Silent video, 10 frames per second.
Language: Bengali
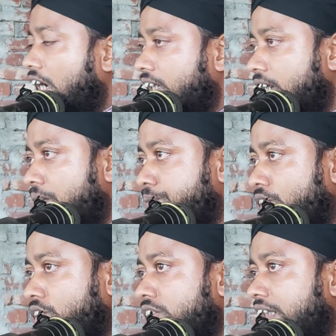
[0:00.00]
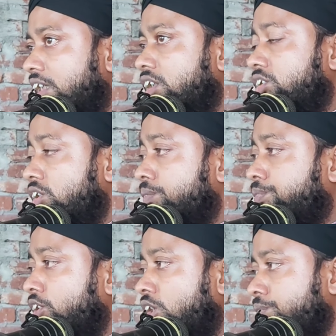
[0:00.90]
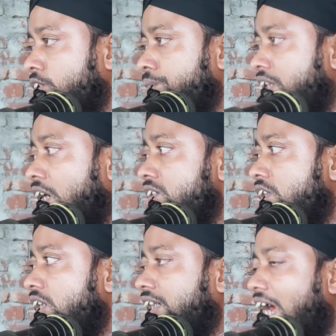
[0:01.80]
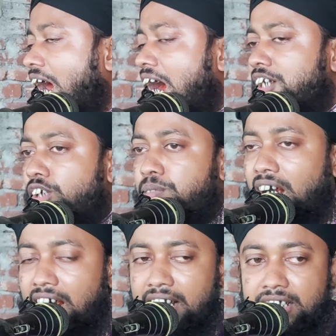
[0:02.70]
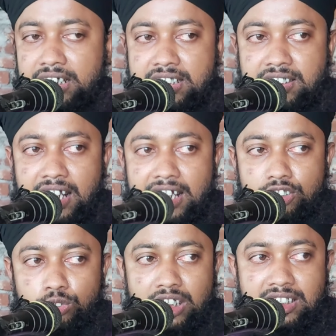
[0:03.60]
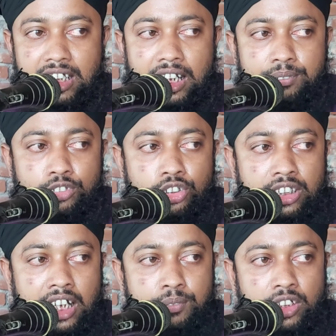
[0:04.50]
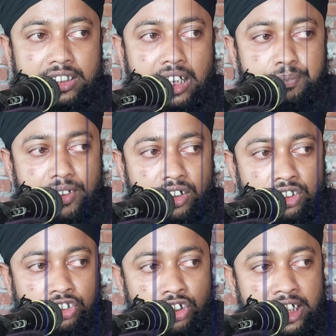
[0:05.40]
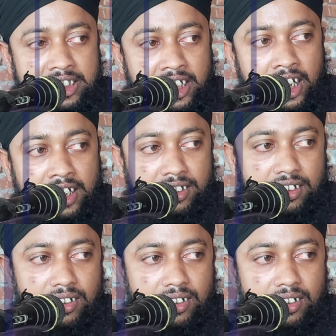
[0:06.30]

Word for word: আল্লাহর পক্ষ থেকে যখন প্রথম নবী হজরত আদম আলাই ইসালাতাম দুনিয়ার মধ্যে প্রেরণ করেছিলেন